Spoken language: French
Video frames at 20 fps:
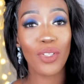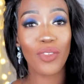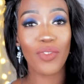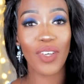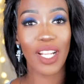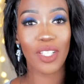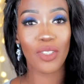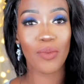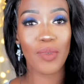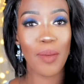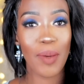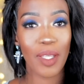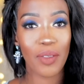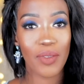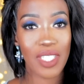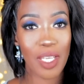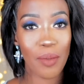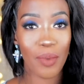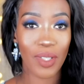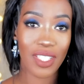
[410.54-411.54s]
Donc voilà, n'oubliez pas de
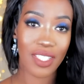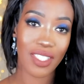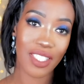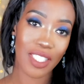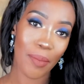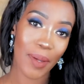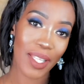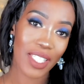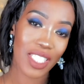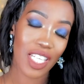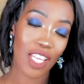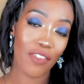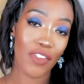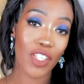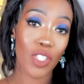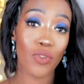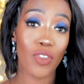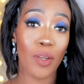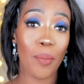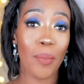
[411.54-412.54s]
vous abonner si c'est pas déjà
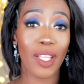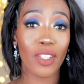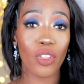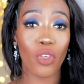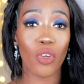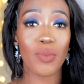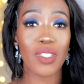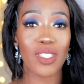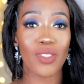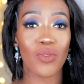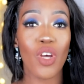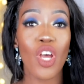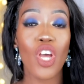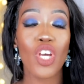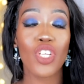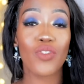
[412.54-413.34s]
fait. Je vous fais plein de gros bisous.